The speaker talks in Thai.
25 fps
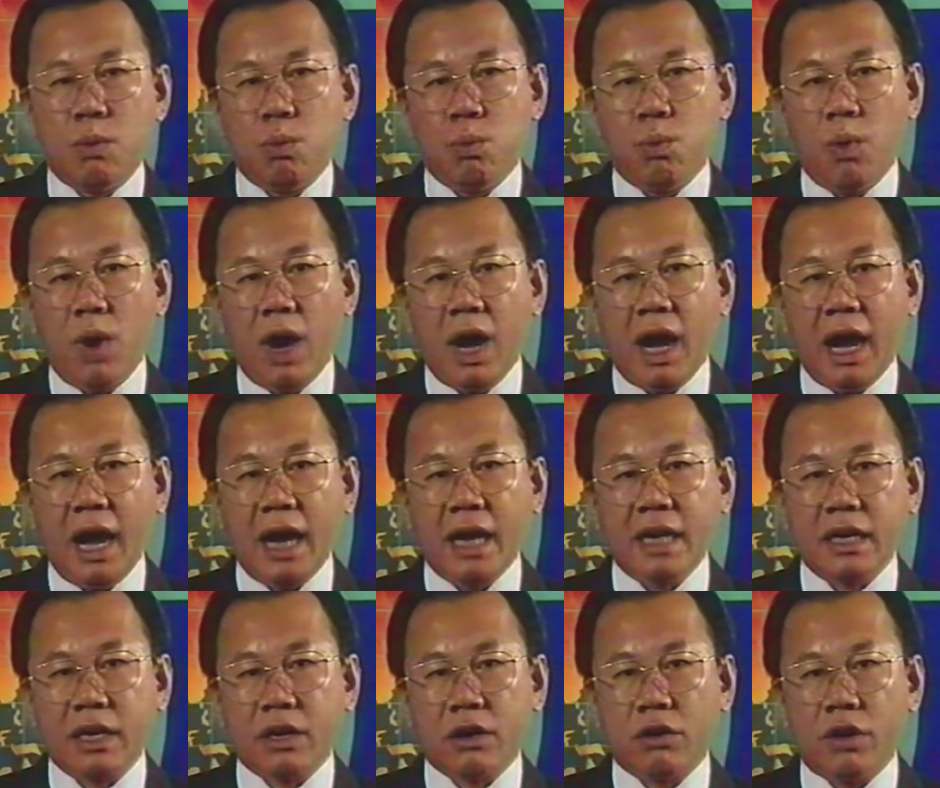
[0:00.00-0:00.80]
วัวหาย
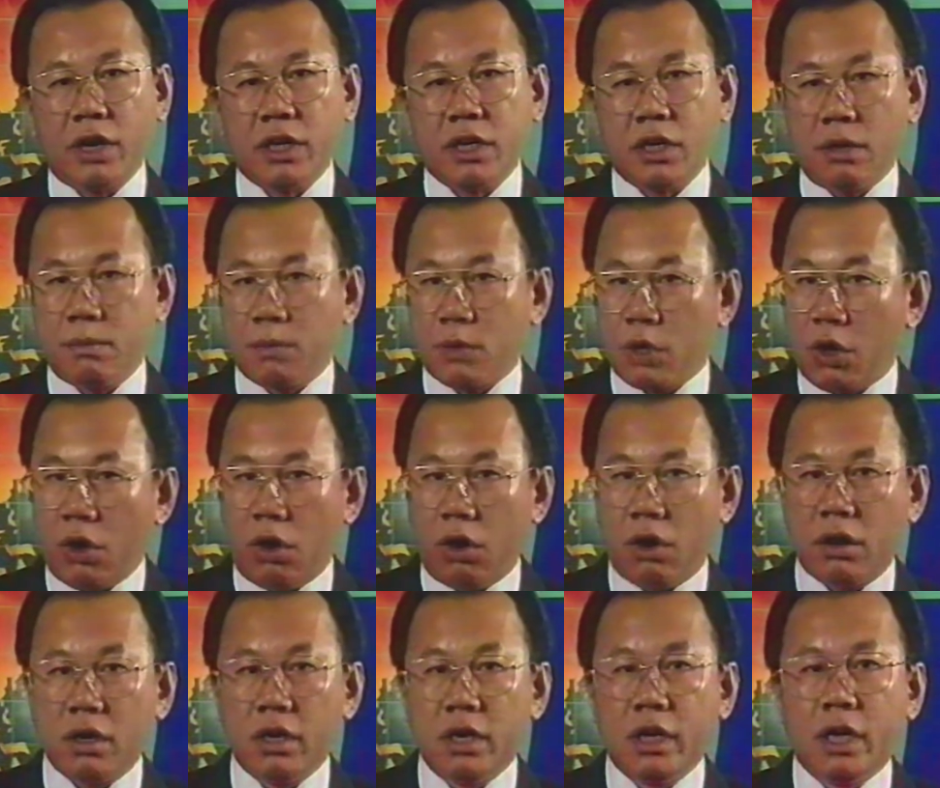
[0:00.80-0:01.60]
และค่อยล้อมคอ
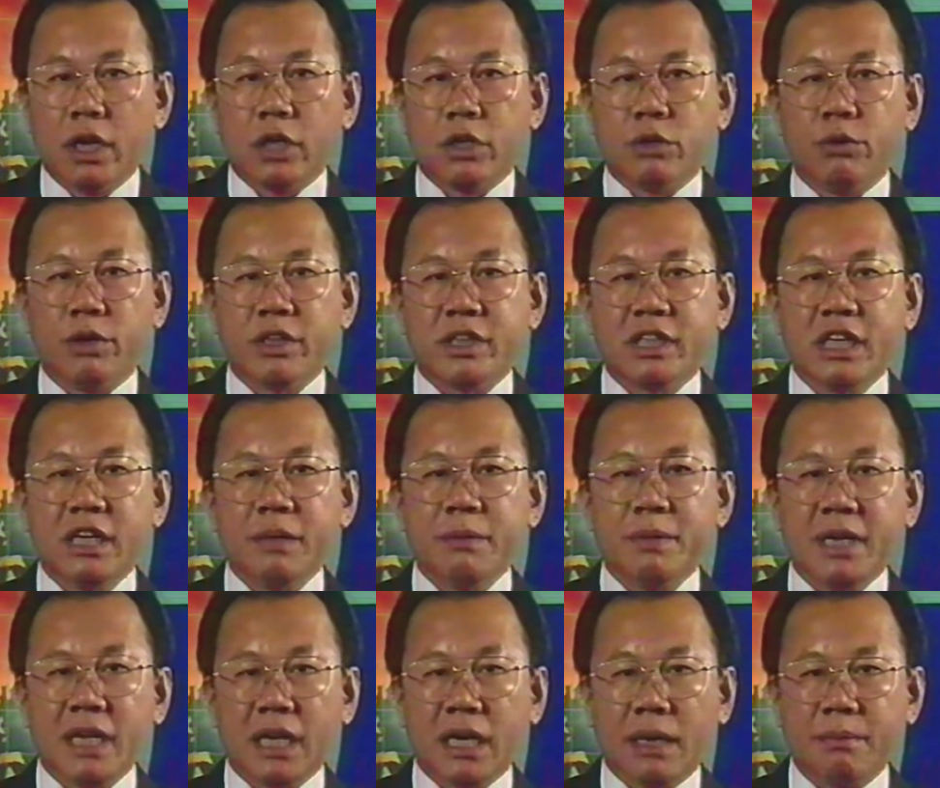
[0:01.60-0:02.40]
กโดยที่
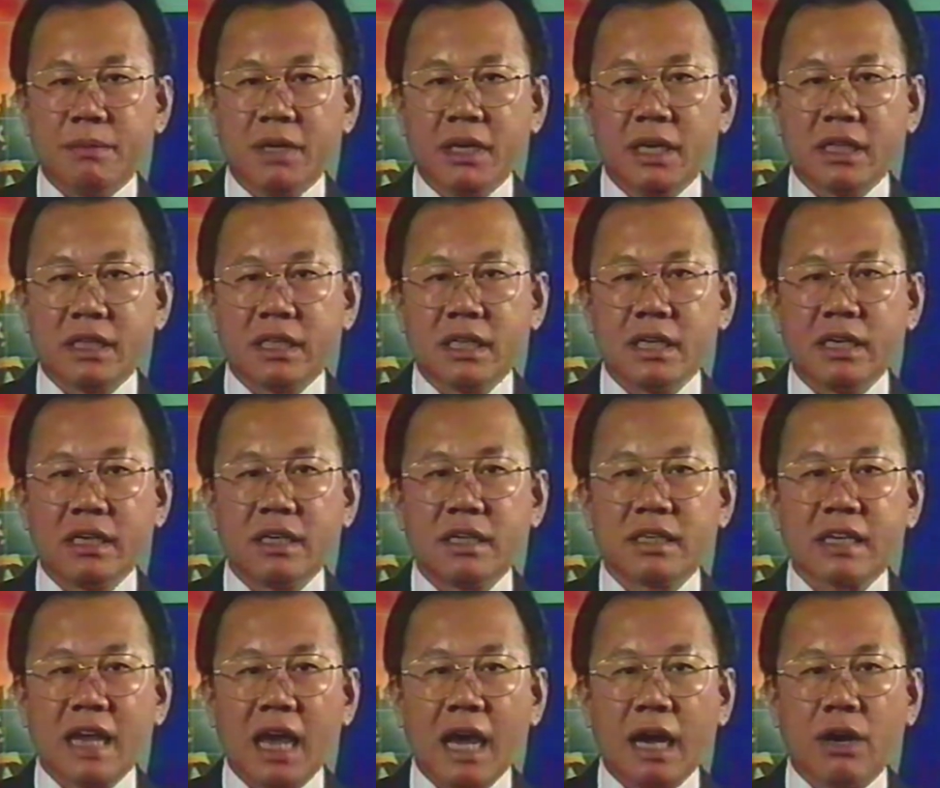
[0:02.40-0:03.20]
ไม่ได้คำนึงถึง
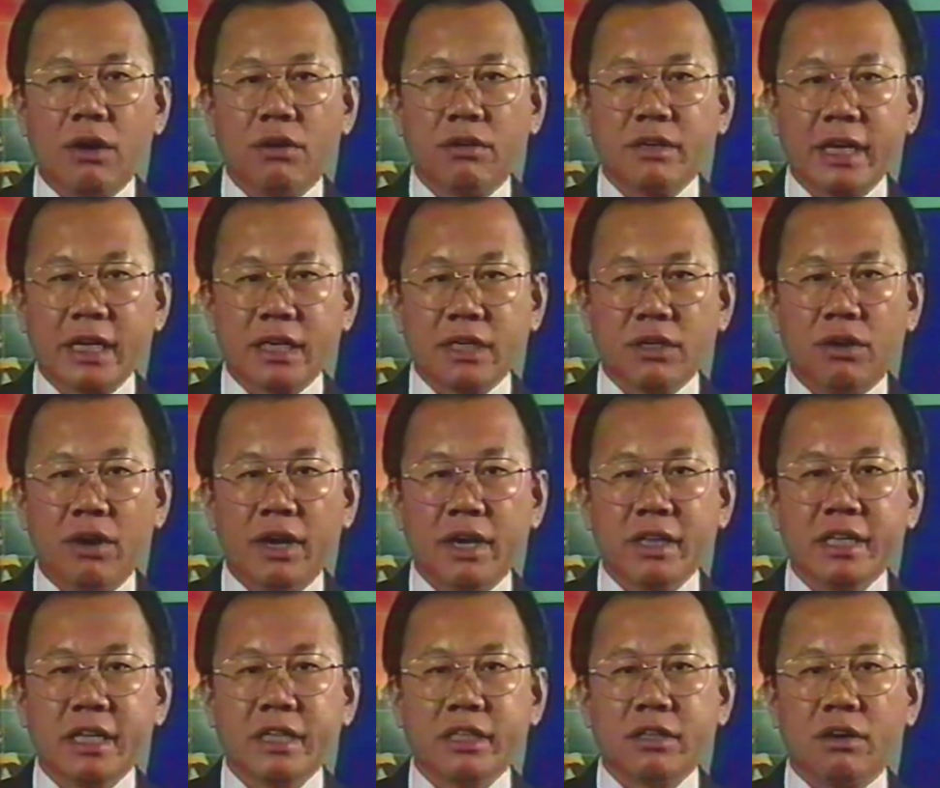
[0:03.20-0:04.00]
ร่างของเด็กน้อย
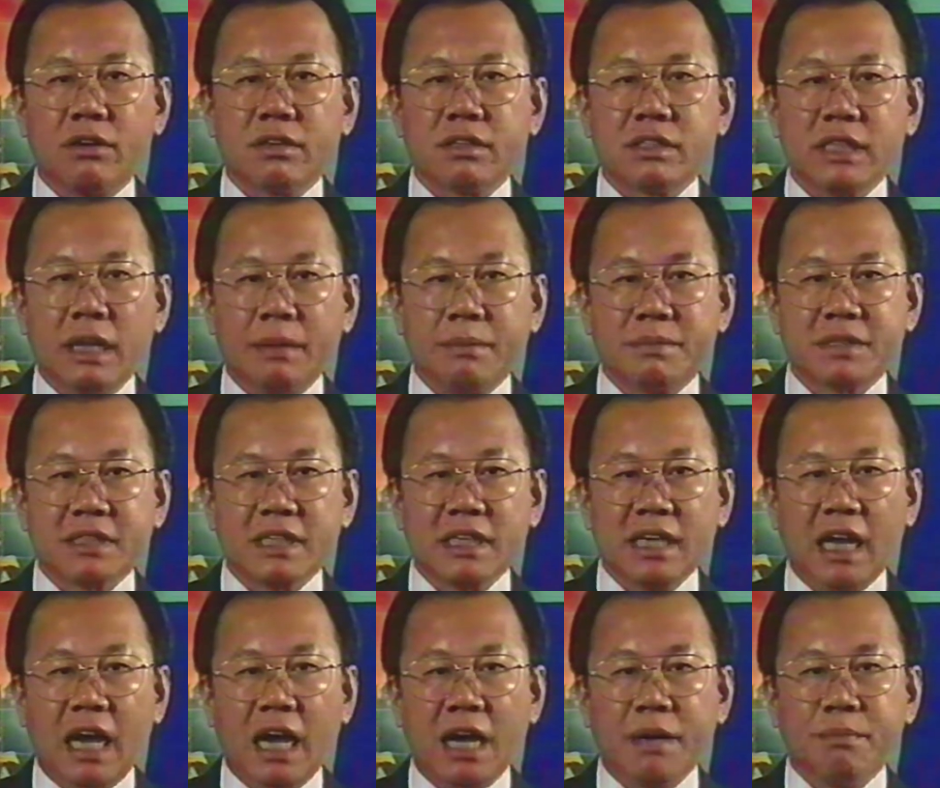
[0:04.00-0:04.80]
ที่ต้องดับส
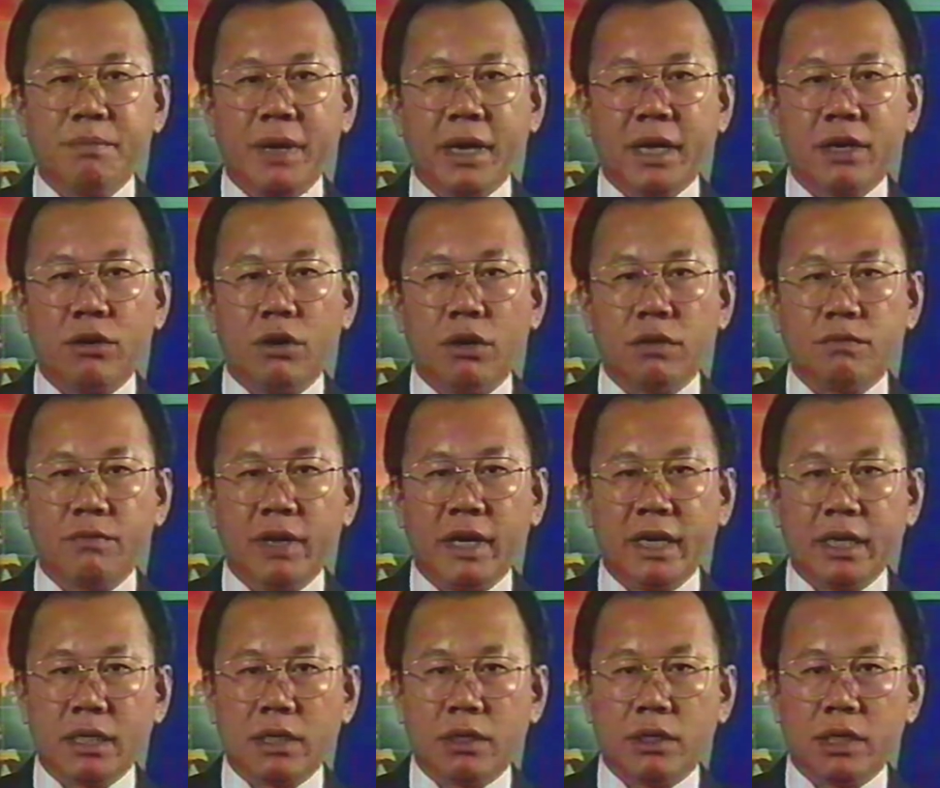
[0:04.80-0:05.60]
ลายไปก่อนวั
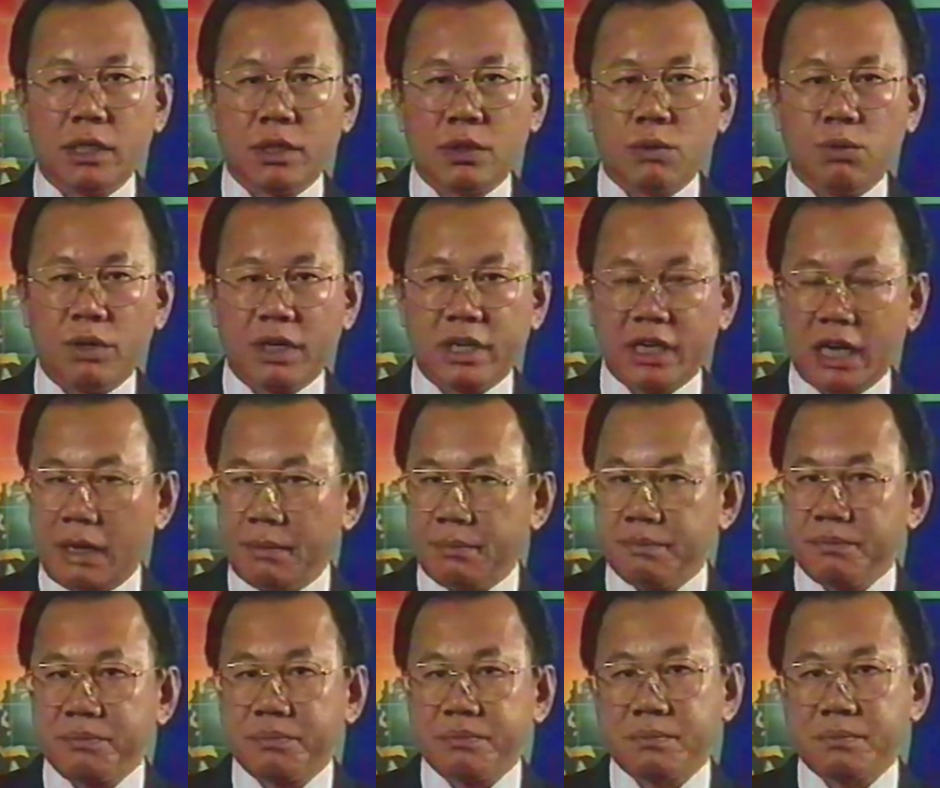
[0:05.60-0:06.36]
ยอันเกินควรครับ